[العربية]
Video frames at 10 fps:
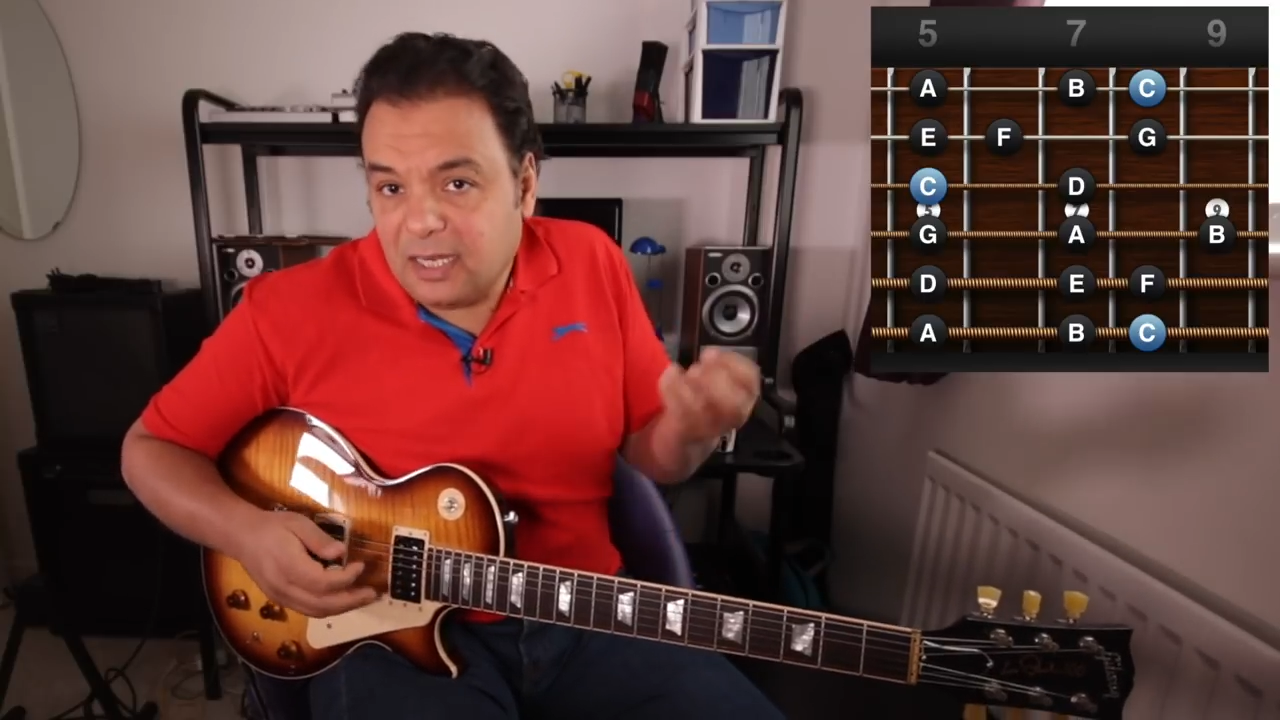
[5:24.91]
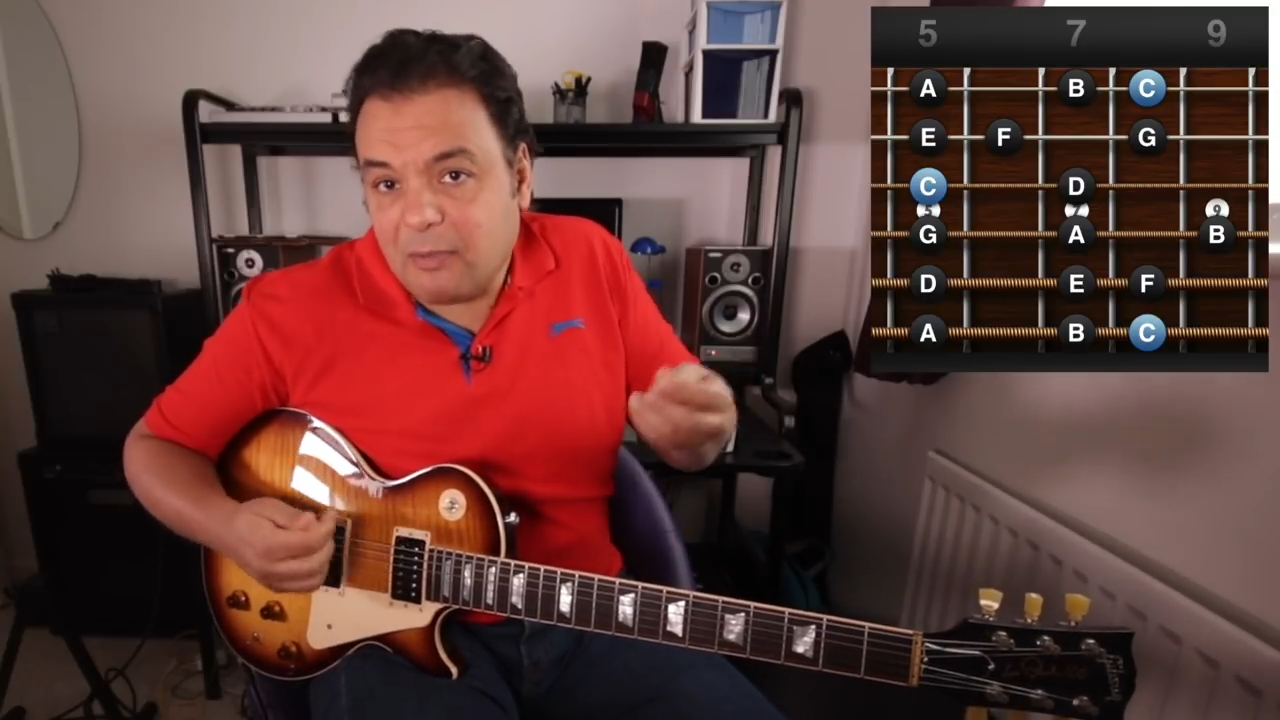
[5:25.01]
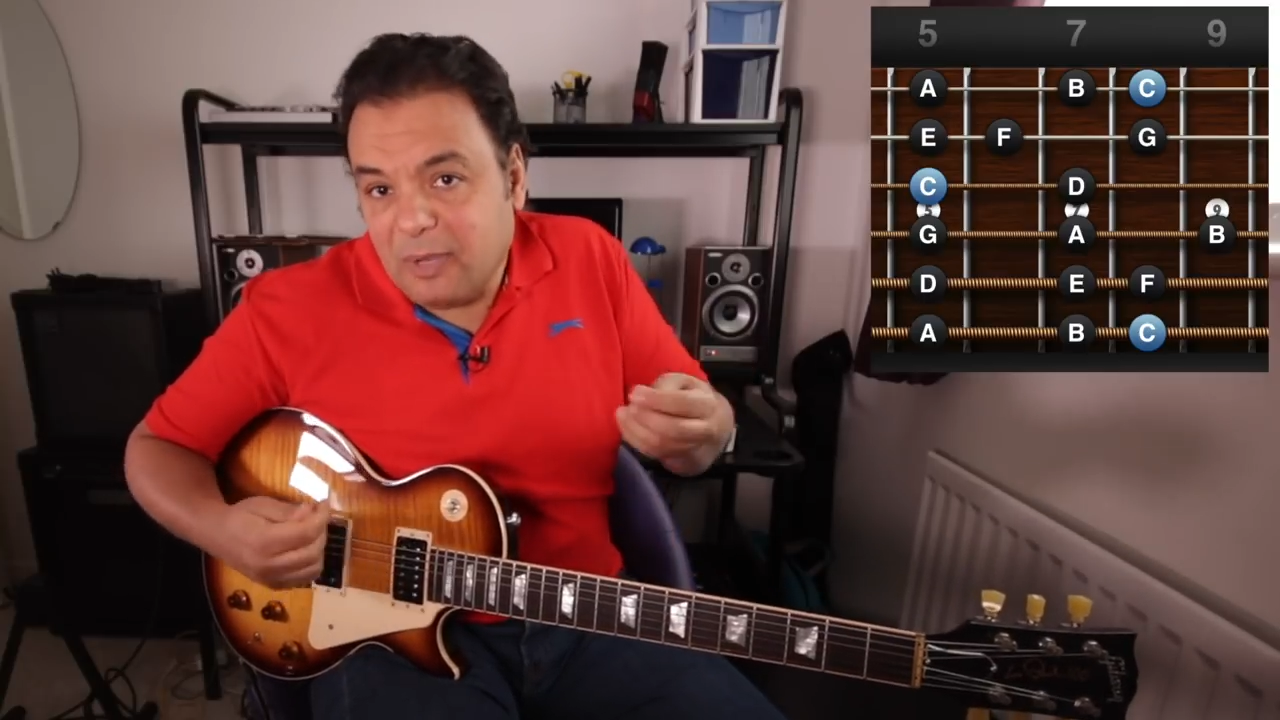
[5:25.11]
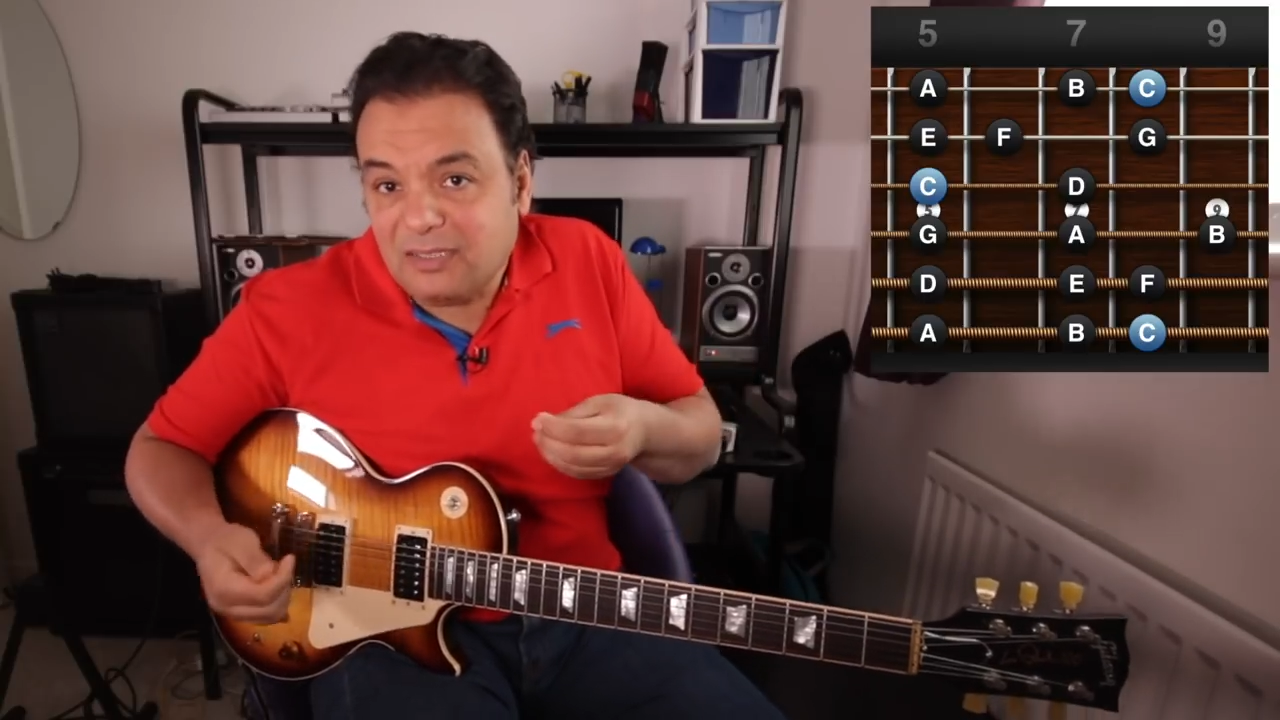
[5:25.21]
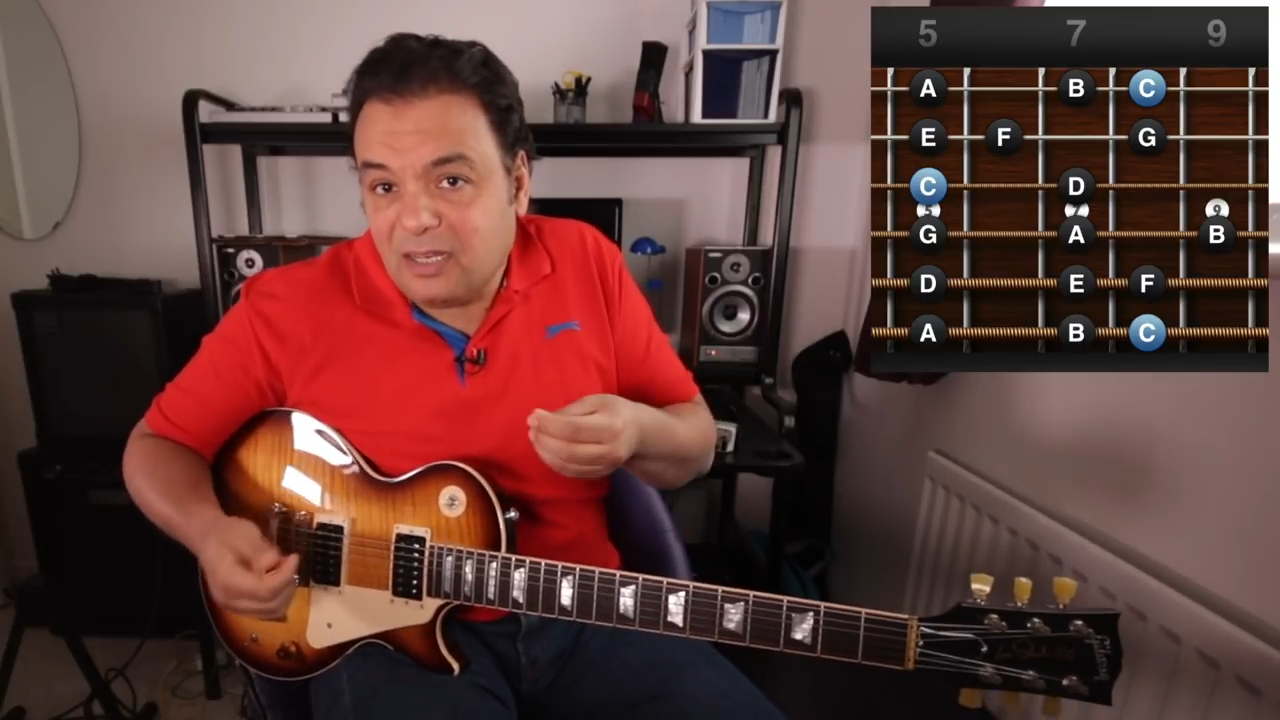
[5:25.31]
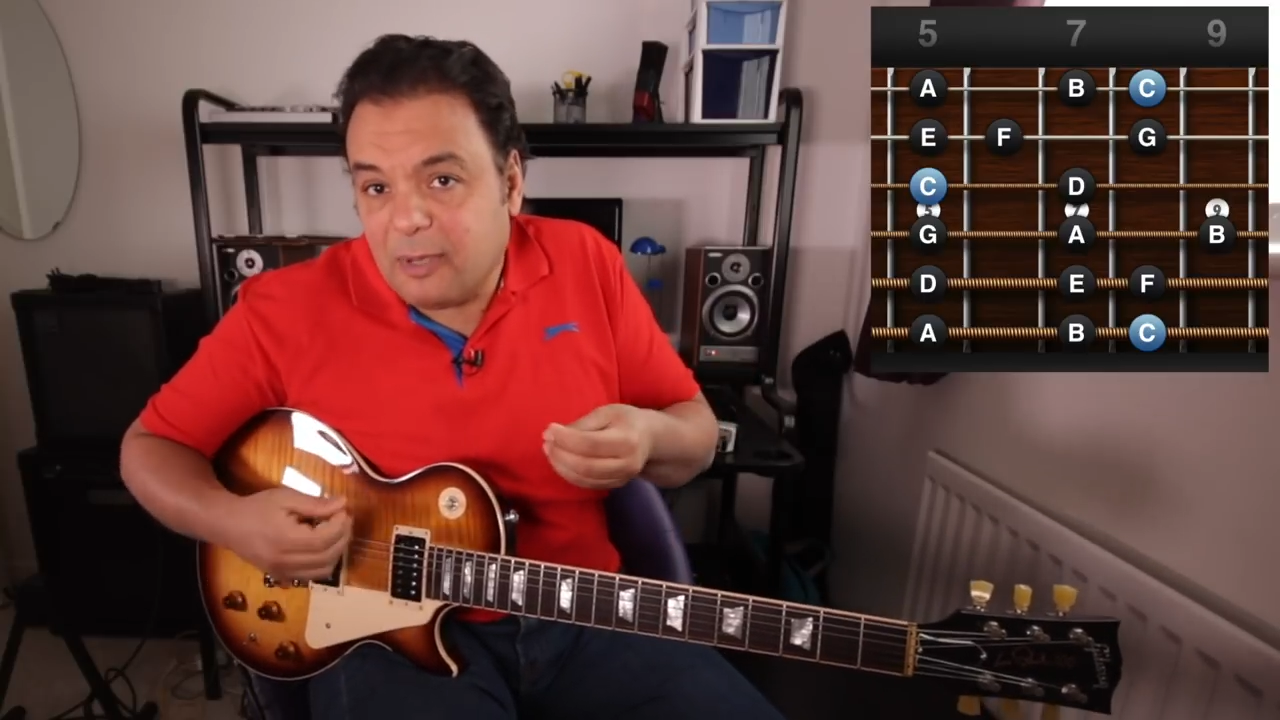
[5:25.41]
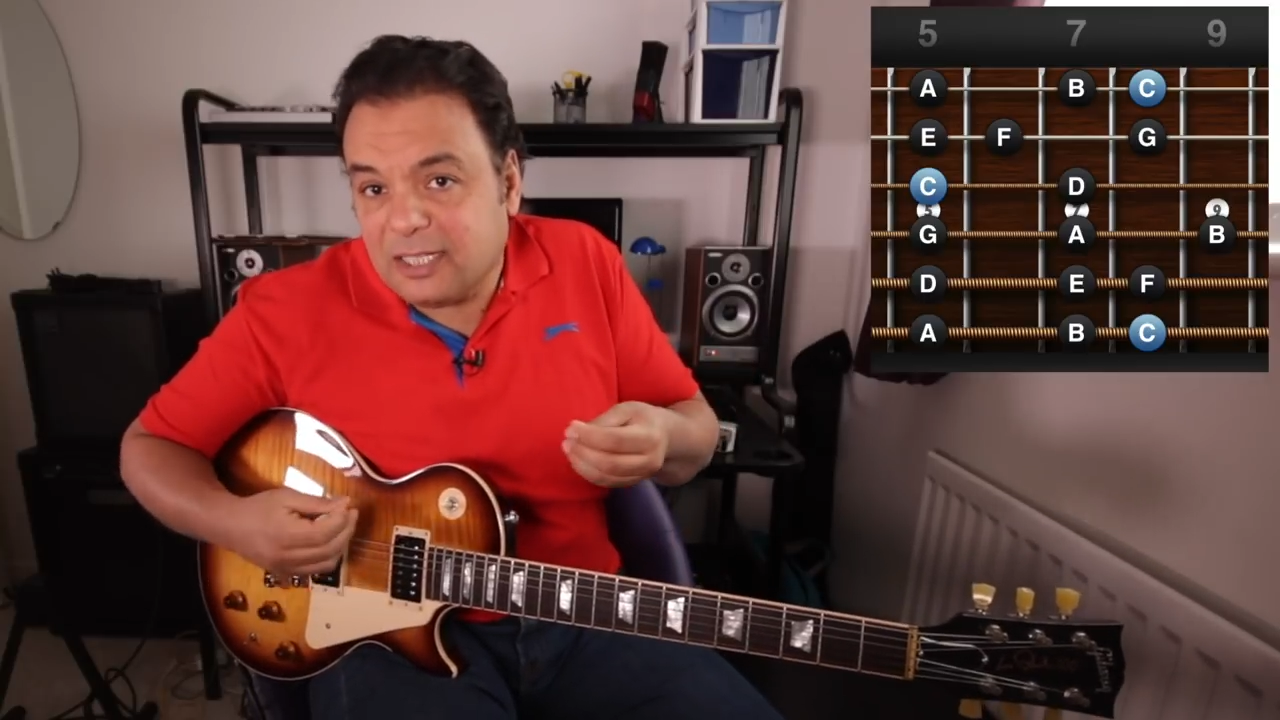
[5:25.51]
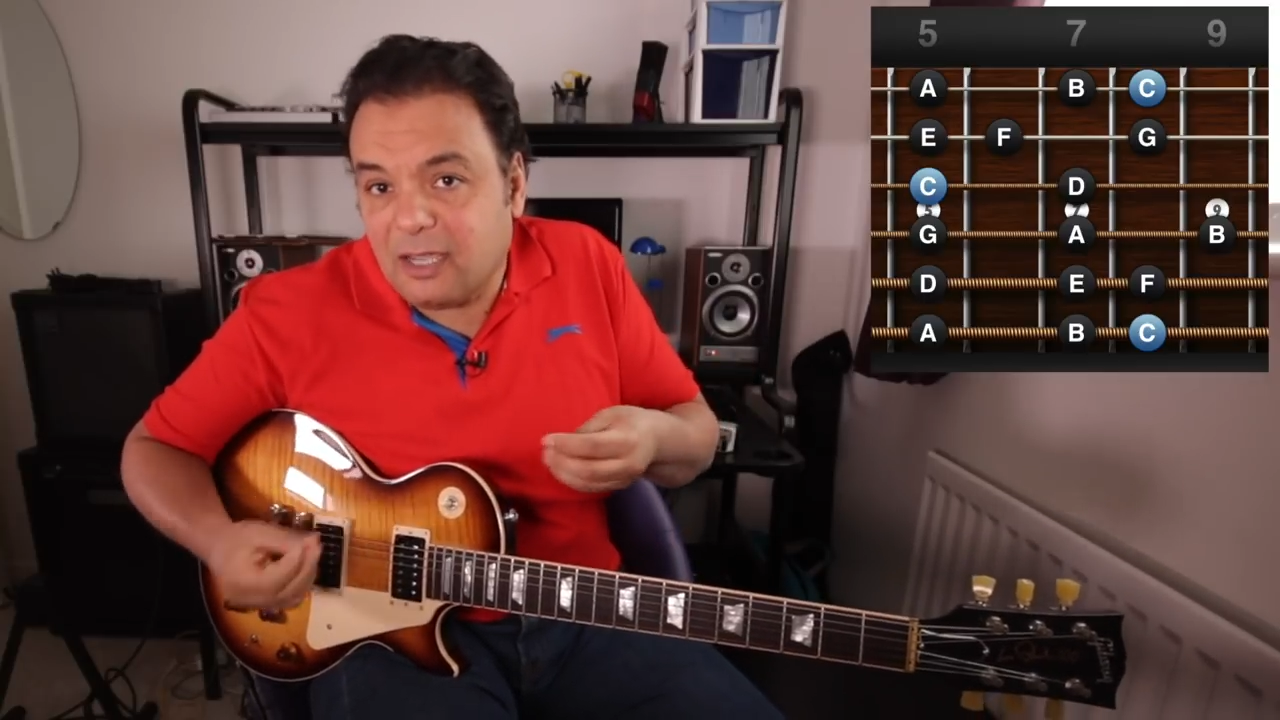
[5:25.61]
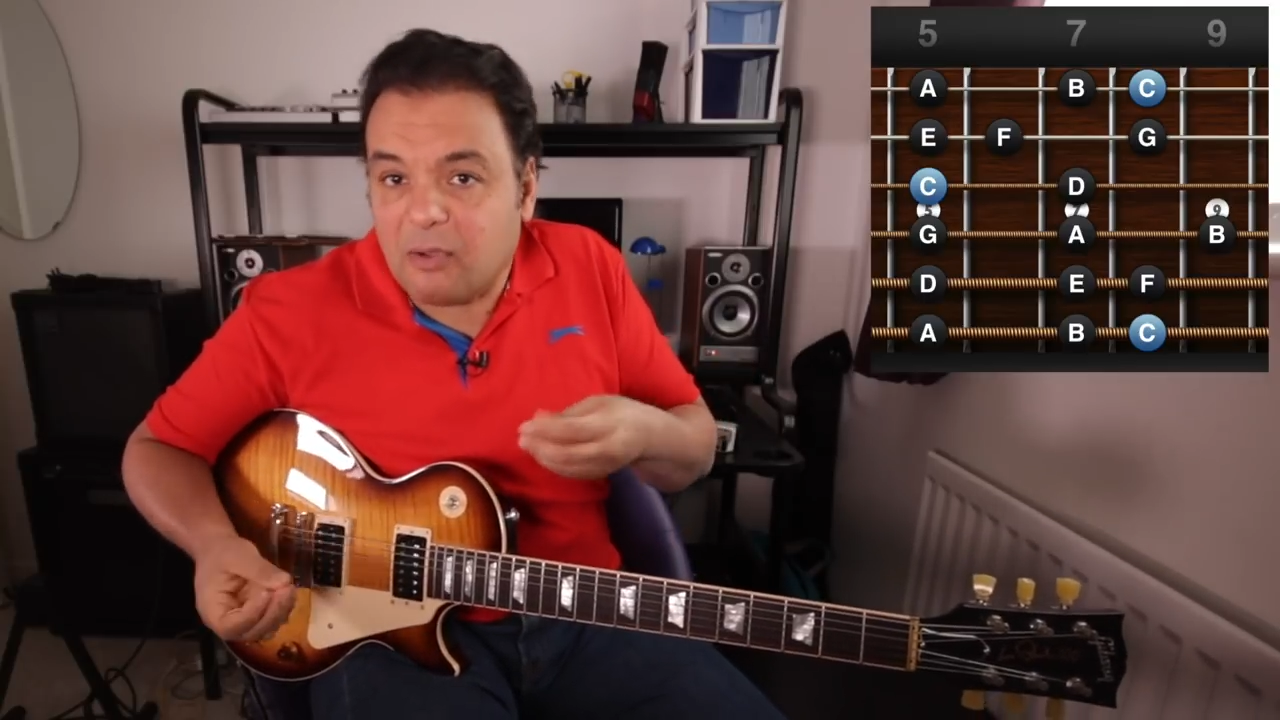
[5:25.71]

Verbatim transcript: انا عملت اللي بعدها